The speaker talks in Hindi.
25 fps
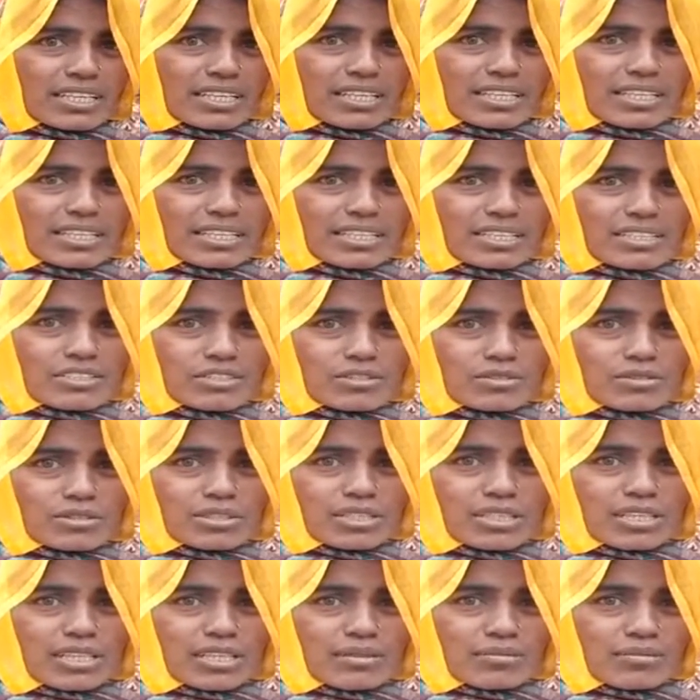के नहीं छोड़
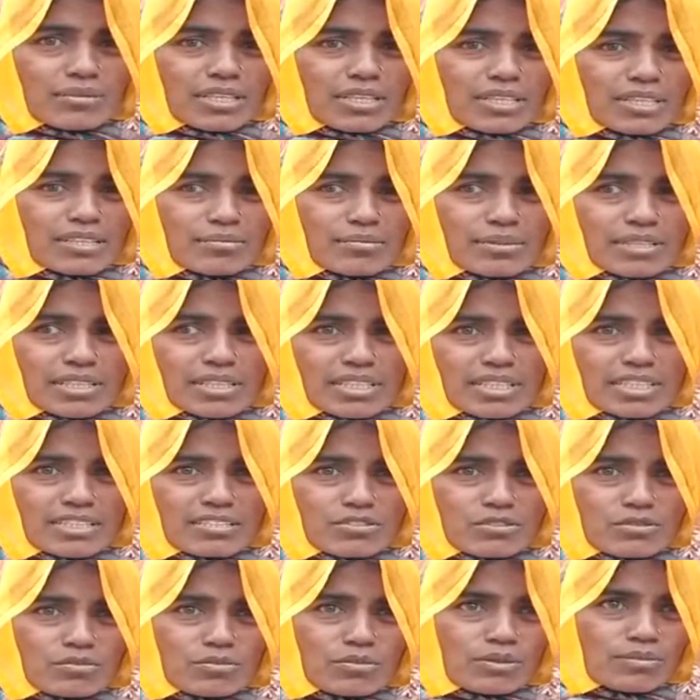दिन हमको नहीं बताए
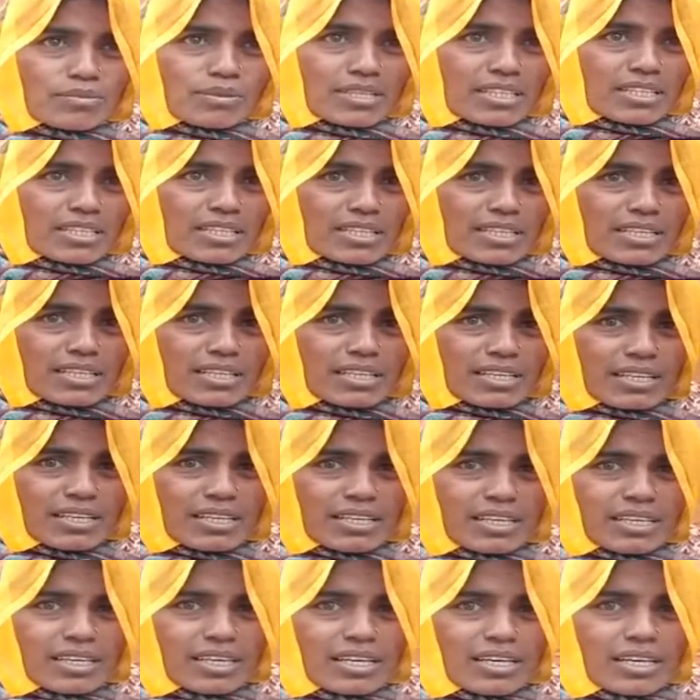सुबह बताए नहीं
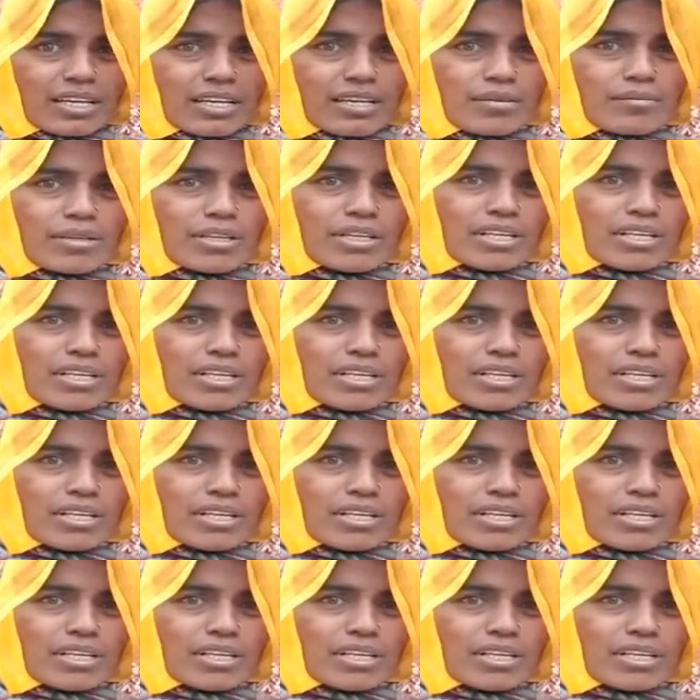है हमारे